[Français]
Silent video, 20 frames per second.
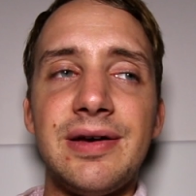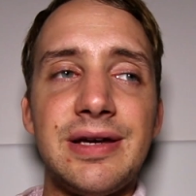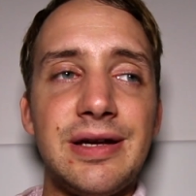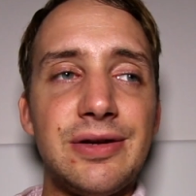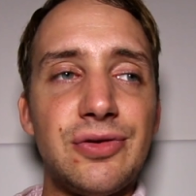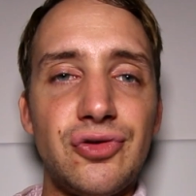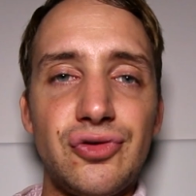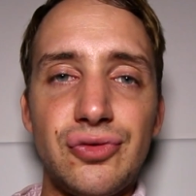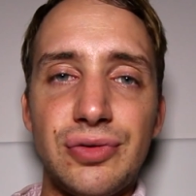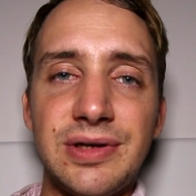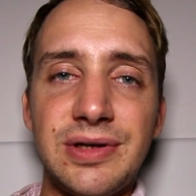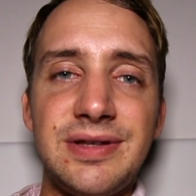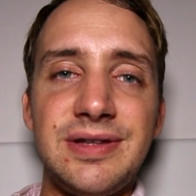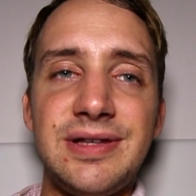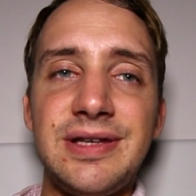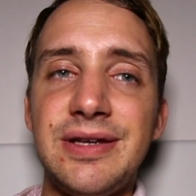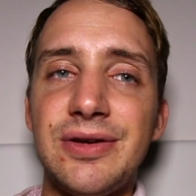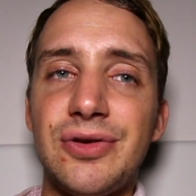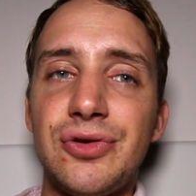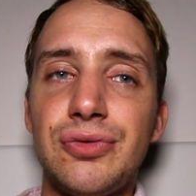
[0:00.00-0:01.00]
quelques jours
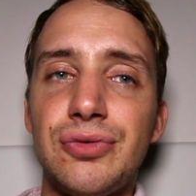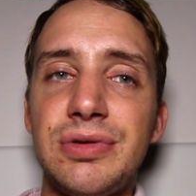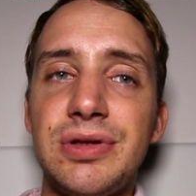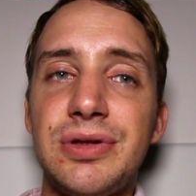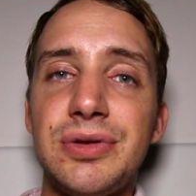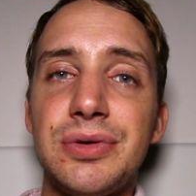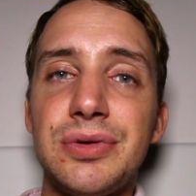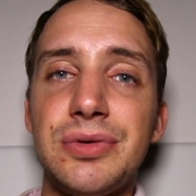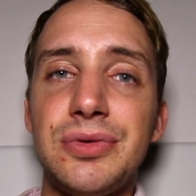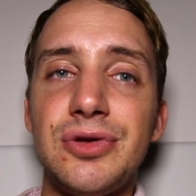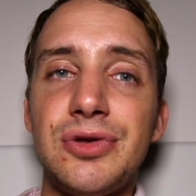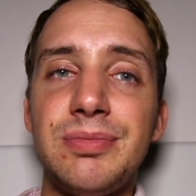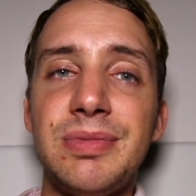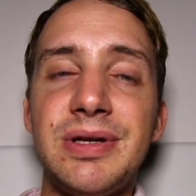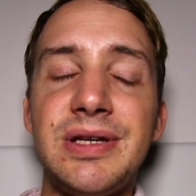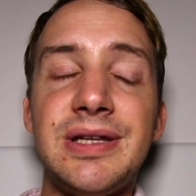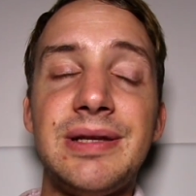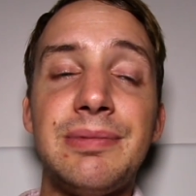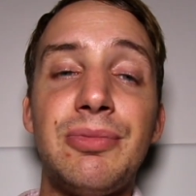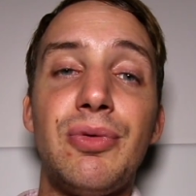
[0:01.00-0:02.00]
ici, ensuite deux
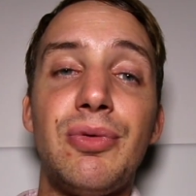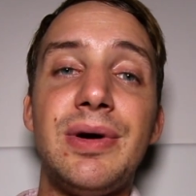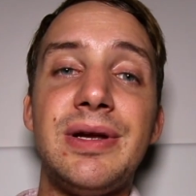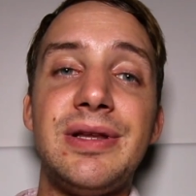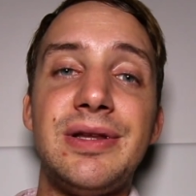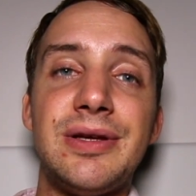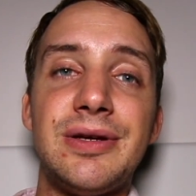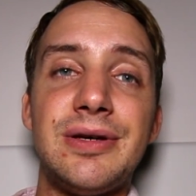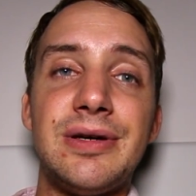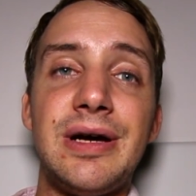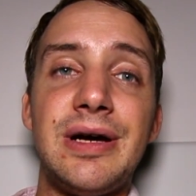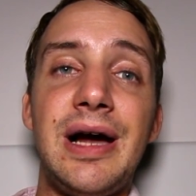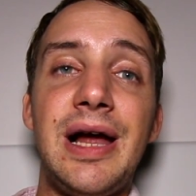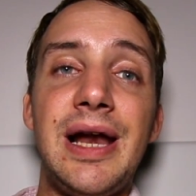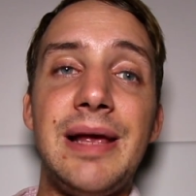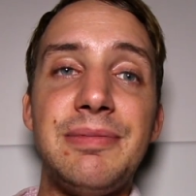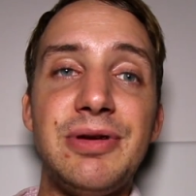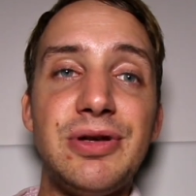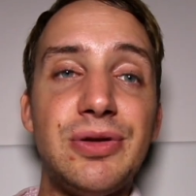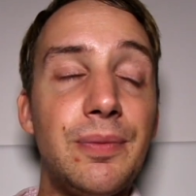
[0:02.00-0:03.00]
semaines et des brouettes à
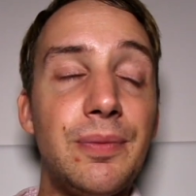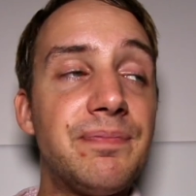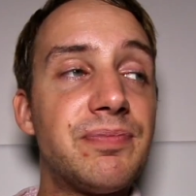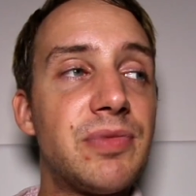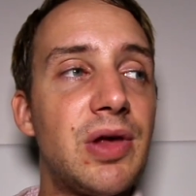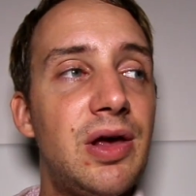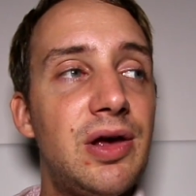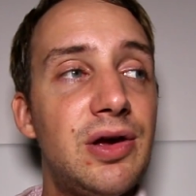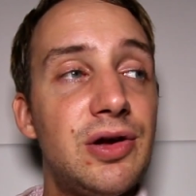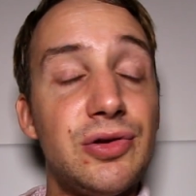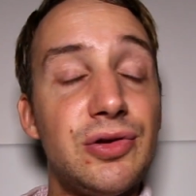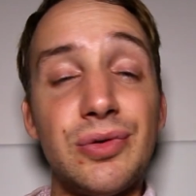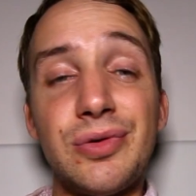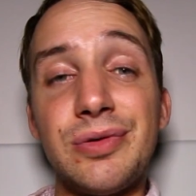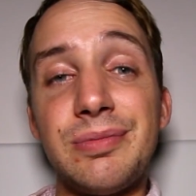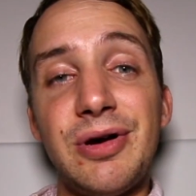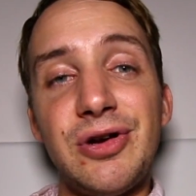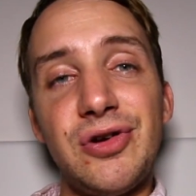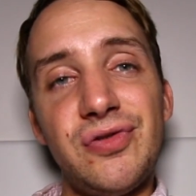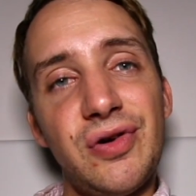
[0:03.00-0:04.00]
la maison.
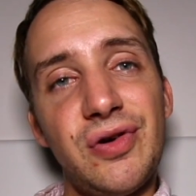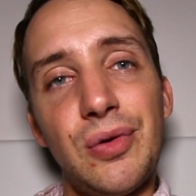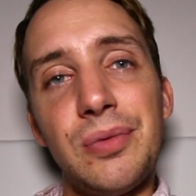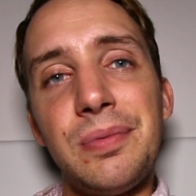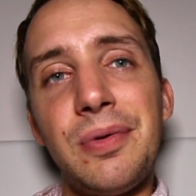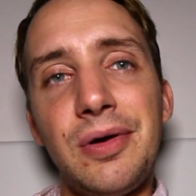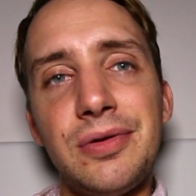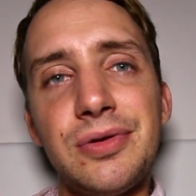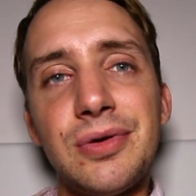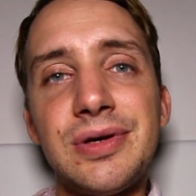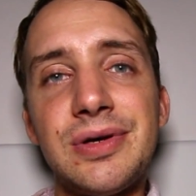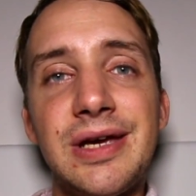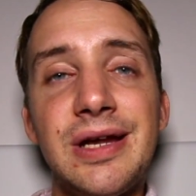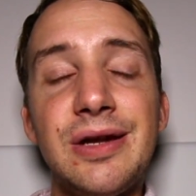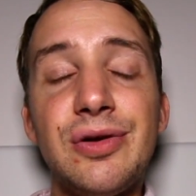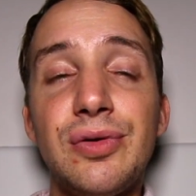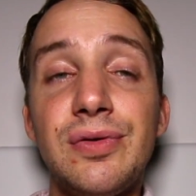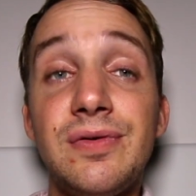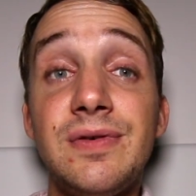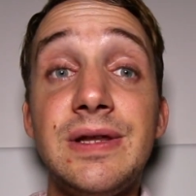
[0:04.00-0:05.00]
Donc bah, je vais reprendre quelques